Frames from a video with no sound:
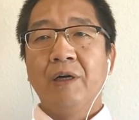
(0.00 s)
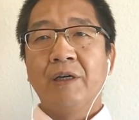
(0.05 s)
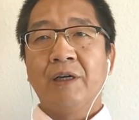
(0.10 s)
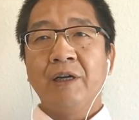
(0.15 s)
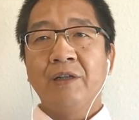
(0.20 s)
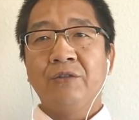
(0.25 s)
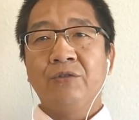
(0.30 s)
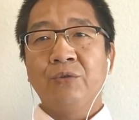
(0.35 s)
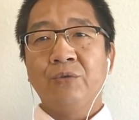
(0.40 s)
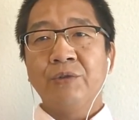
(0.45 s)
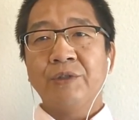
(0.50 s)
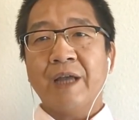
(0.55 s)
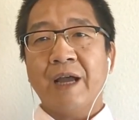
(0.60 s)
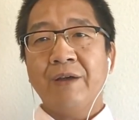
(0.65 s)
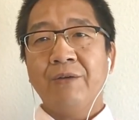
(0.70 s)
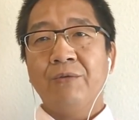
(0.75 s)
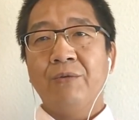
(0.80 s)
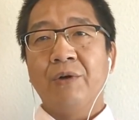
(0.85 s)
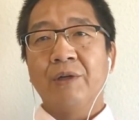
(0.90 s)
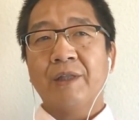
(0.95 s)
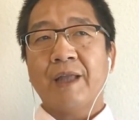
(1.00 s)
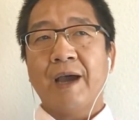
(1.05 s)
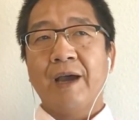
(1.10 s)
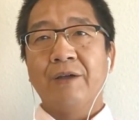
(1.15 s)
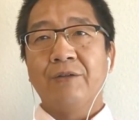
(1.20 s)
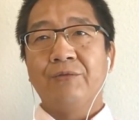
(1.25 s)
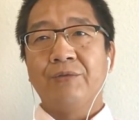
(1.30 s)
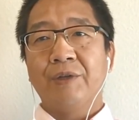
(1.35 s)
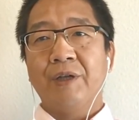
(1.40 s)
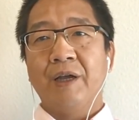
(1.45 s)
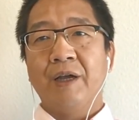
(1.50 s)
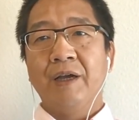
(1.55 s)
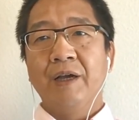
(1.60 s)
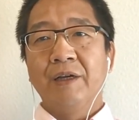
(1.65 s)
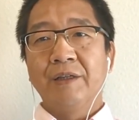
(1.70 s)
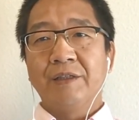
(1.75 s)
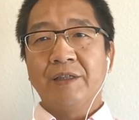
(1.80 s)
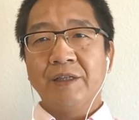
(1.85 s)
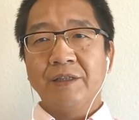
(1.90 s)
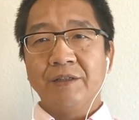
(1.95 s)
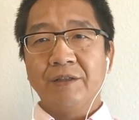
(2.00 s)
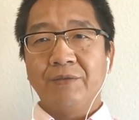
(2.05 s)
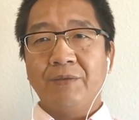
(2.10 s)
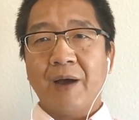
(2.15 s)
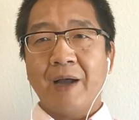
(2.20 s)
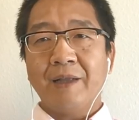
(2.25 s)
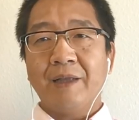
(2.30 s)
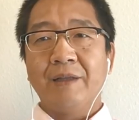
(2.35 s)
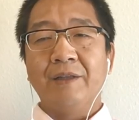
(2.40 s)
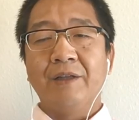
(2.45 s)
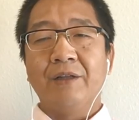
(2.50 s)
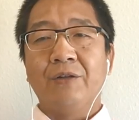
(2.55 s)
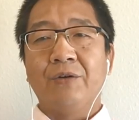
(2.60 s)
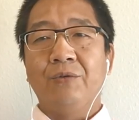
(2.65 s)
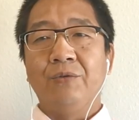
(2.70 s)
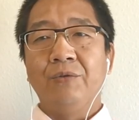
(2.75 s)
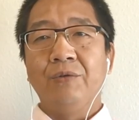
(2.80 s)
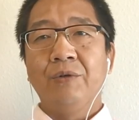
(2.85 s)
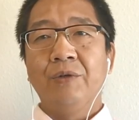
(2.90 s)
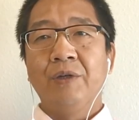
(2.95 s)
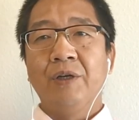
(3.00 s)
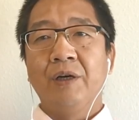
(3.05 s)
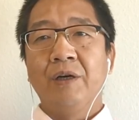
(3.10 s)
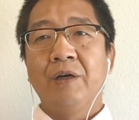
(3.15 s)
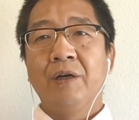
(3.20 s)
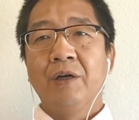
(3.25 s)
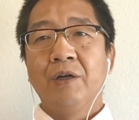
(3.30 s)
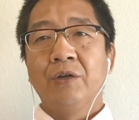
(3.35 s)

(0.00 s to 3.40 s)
跟中山国大概处在政治发展的同呃。